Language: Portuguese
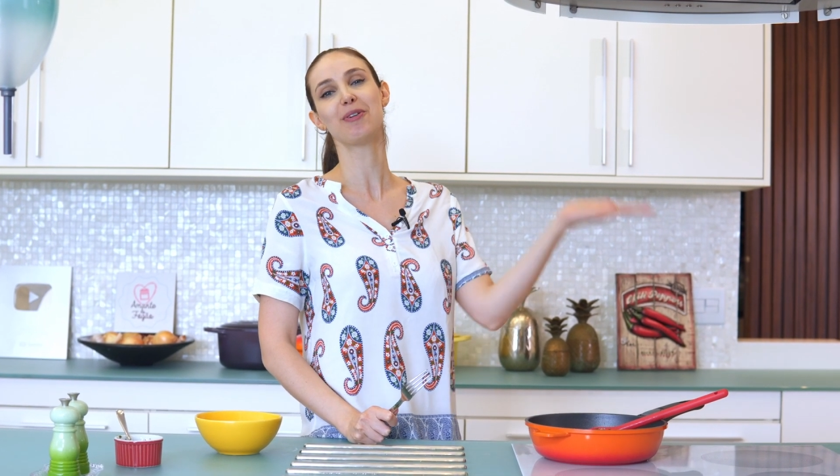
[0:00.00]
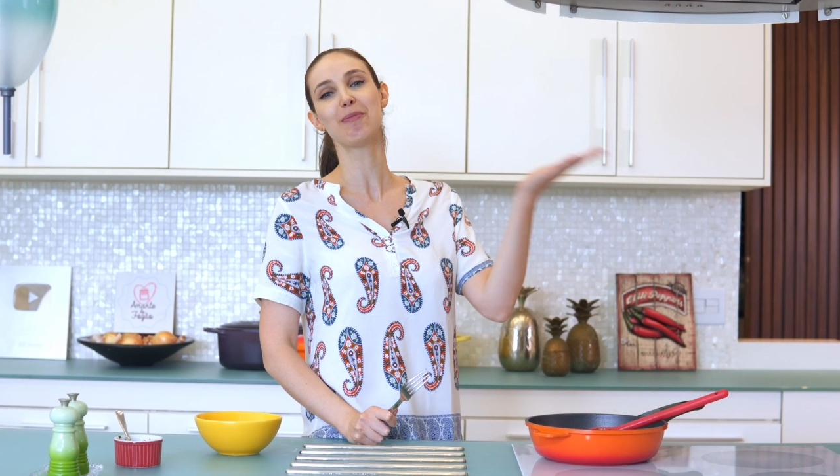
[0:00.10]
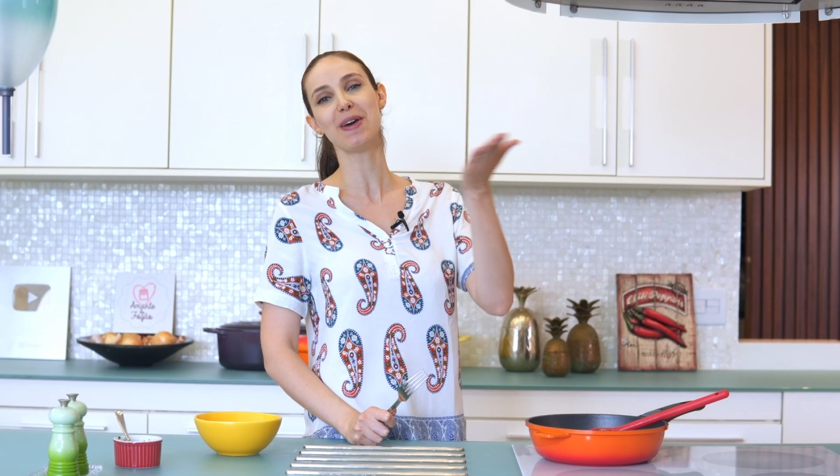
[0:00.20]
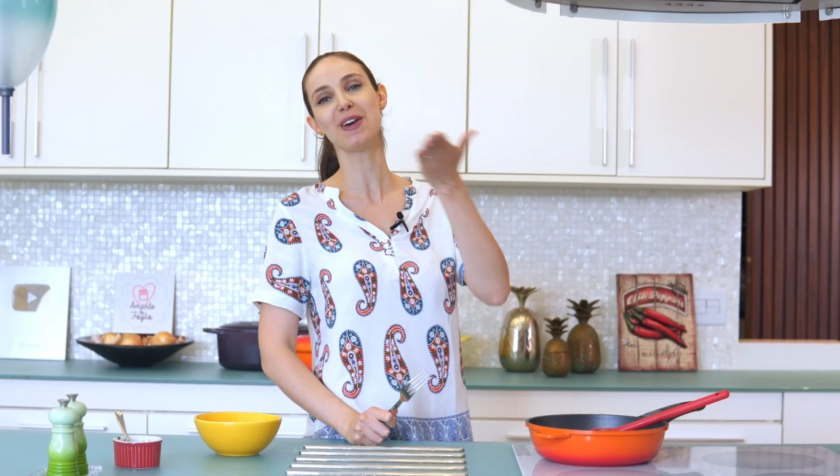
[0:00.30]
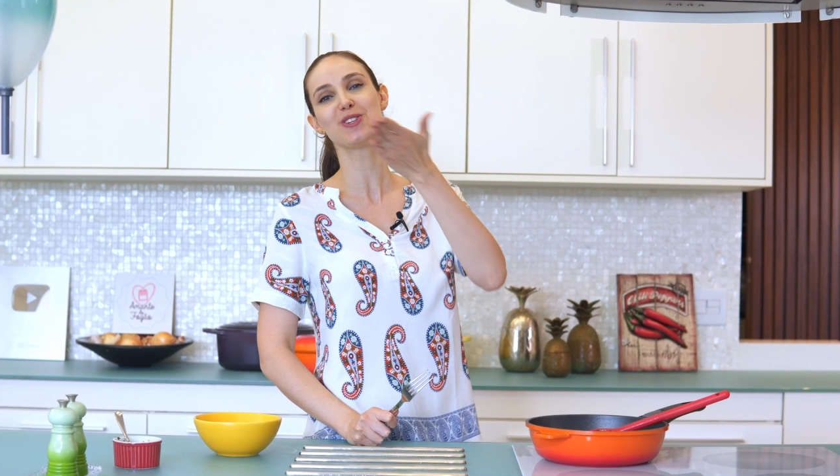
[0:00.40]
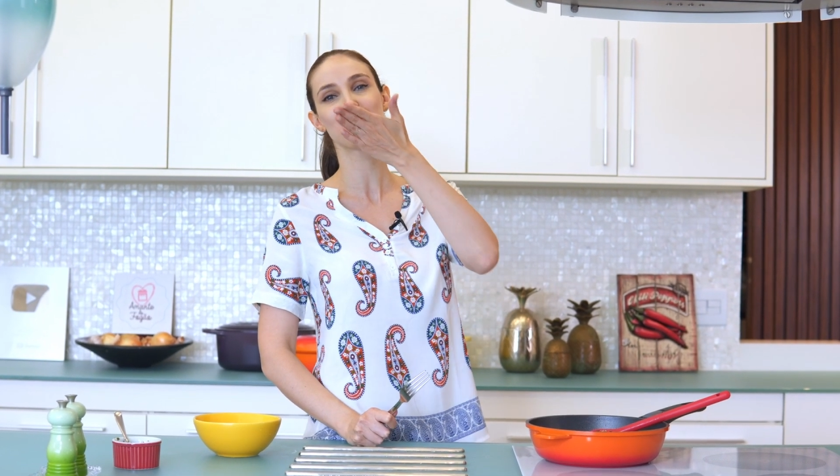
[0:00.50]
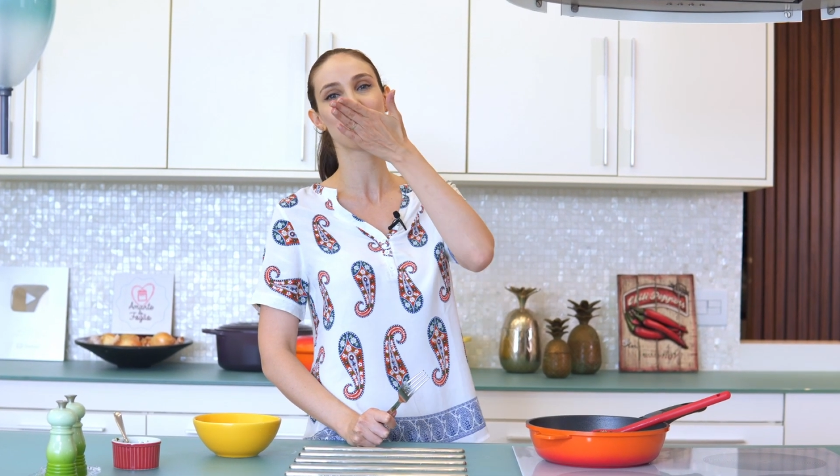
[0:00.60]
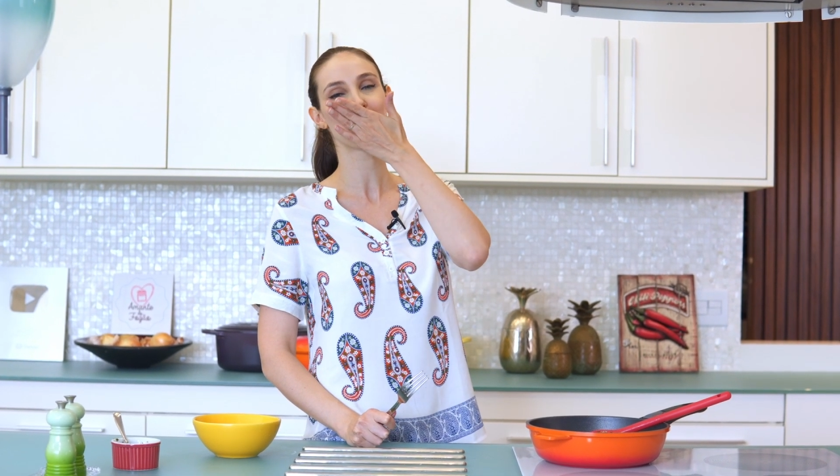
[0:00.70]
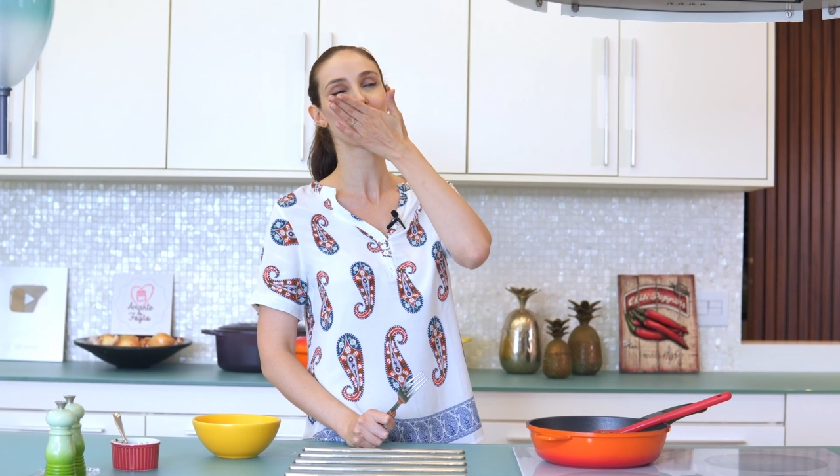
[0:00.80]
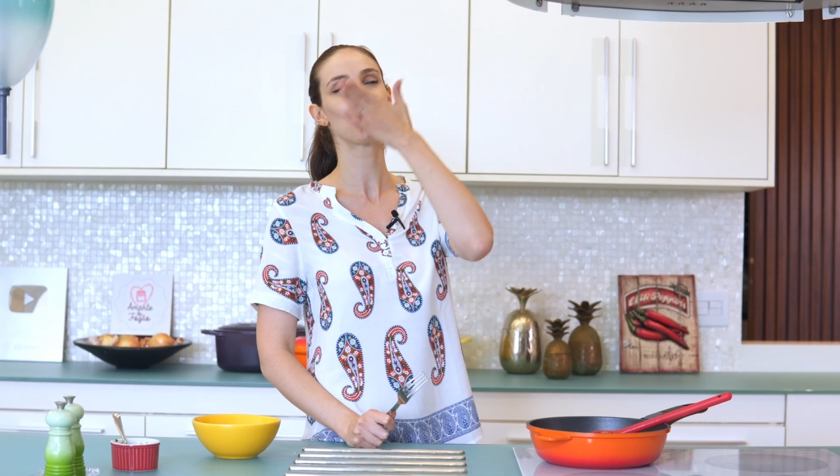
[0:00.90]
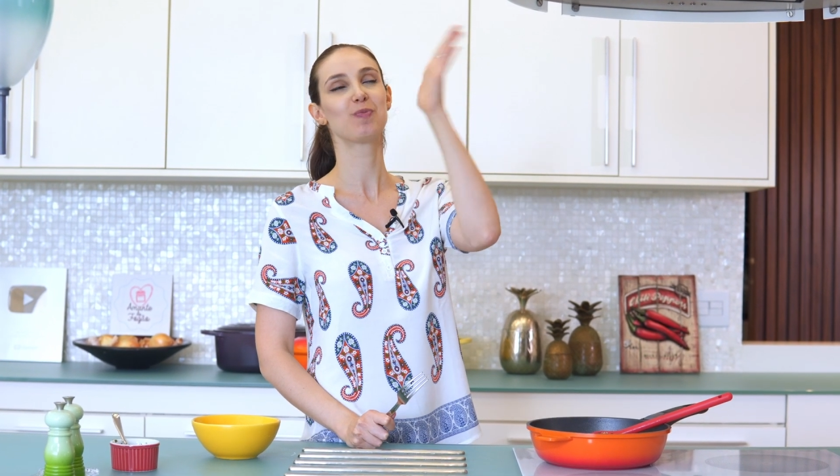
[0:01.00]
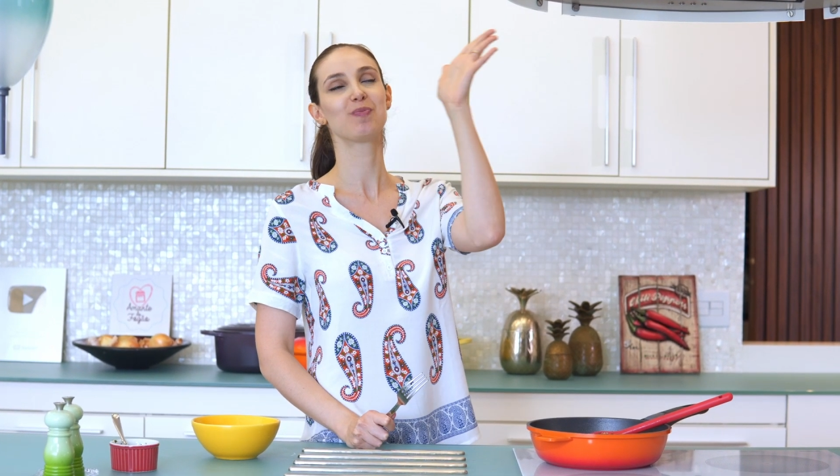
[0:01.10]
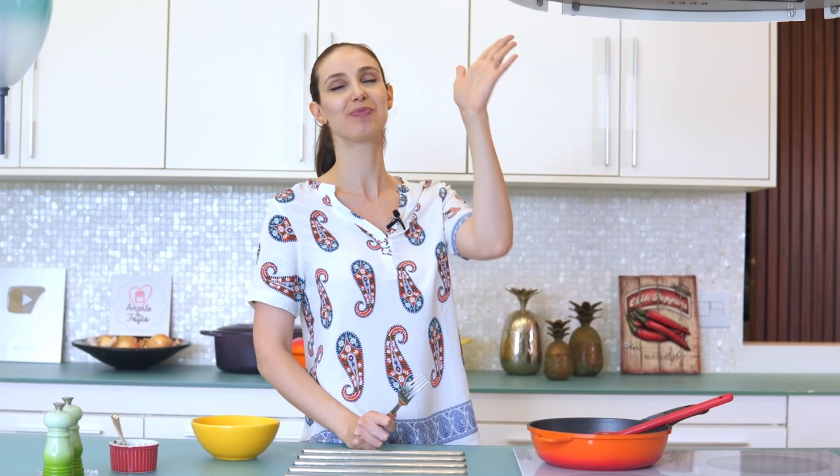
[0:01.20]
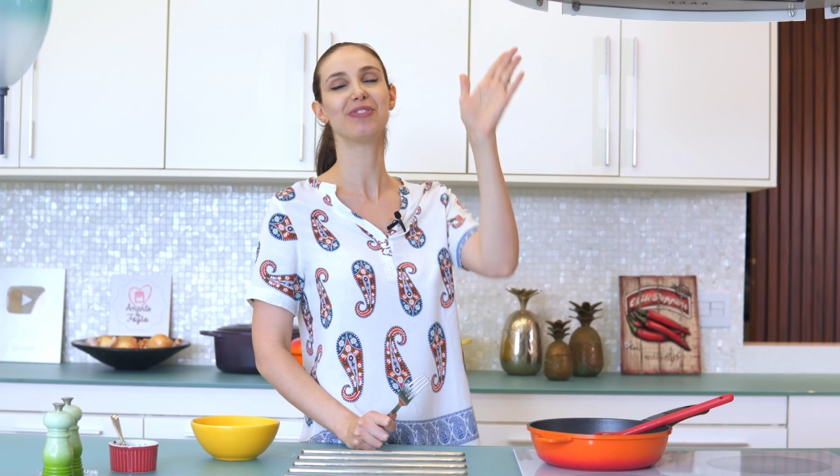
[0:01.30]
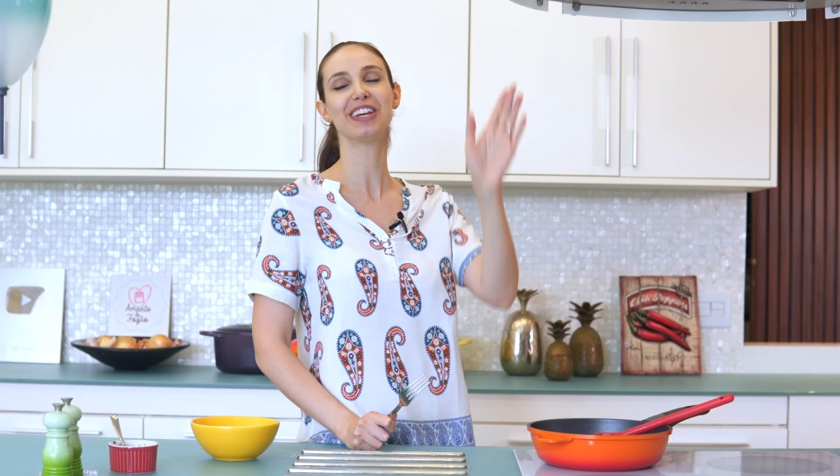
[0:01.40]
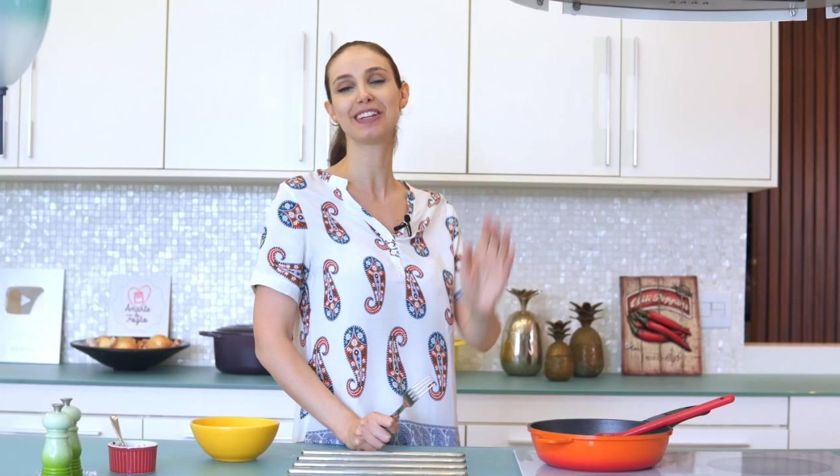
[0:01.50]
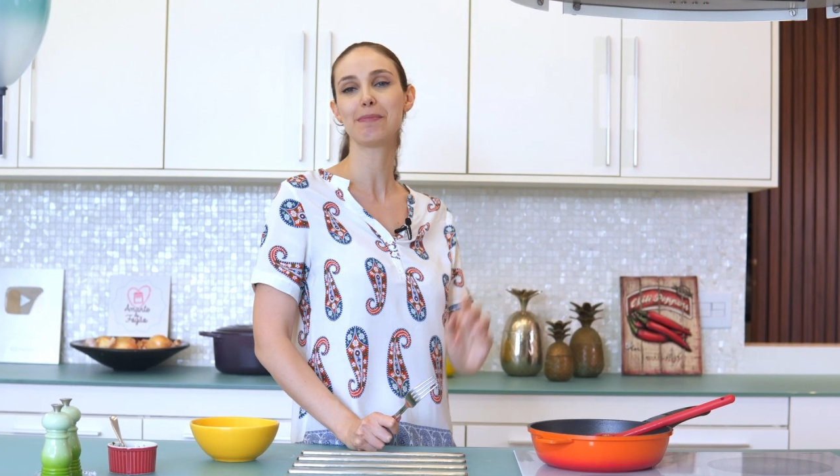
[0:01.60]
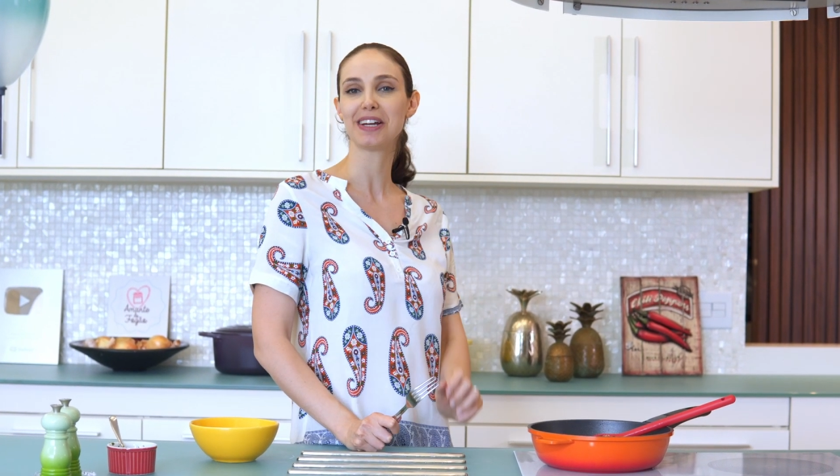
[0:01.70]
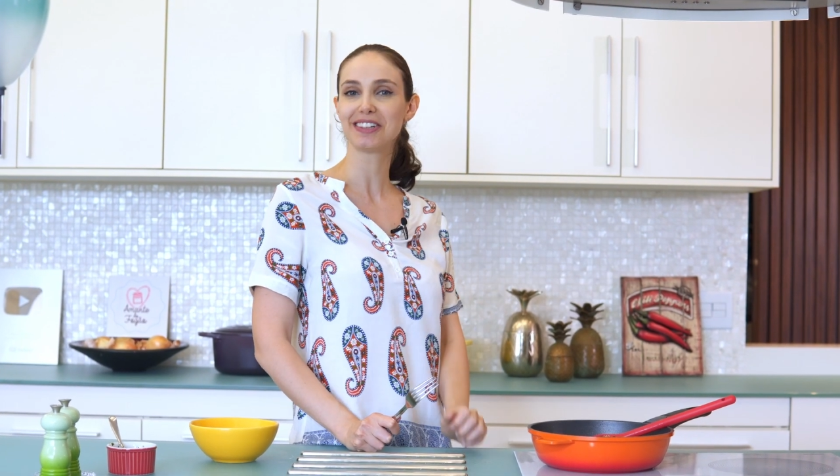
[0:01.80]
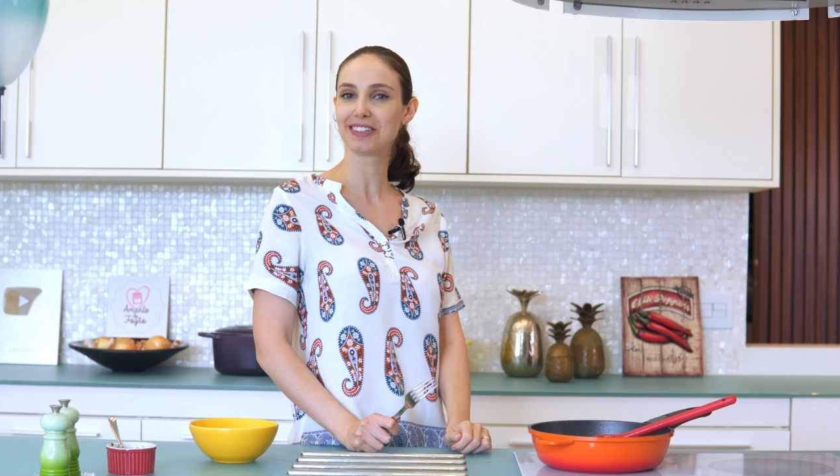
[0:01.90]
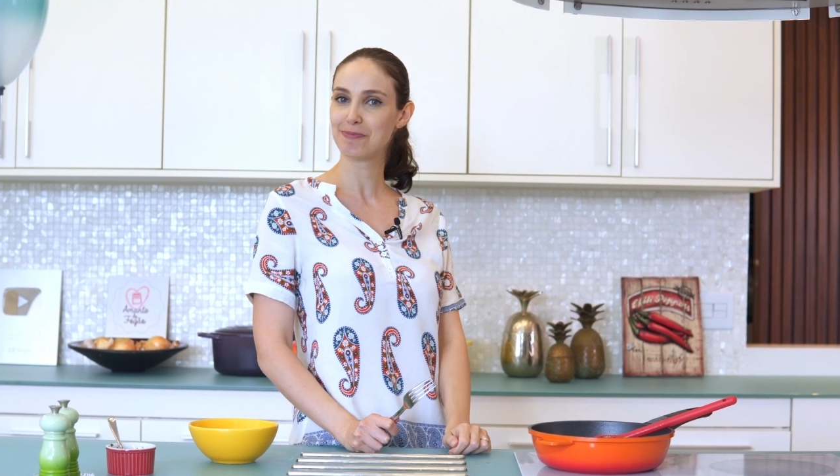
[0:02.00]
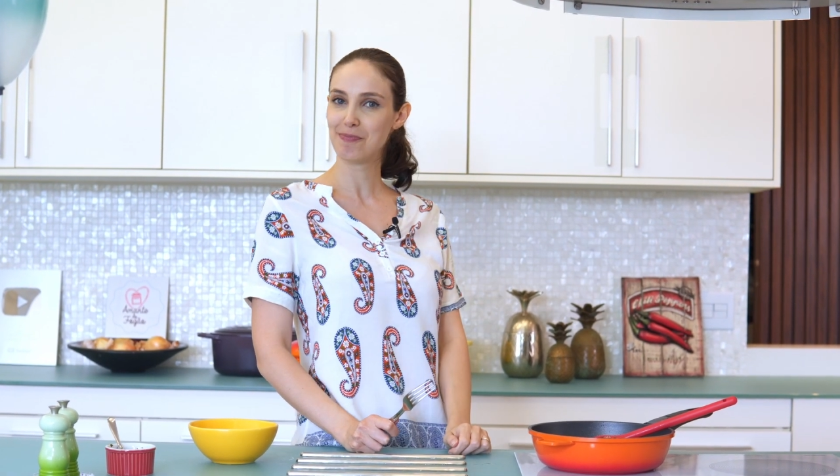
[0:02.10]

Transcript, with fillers: Um beijo e até mais.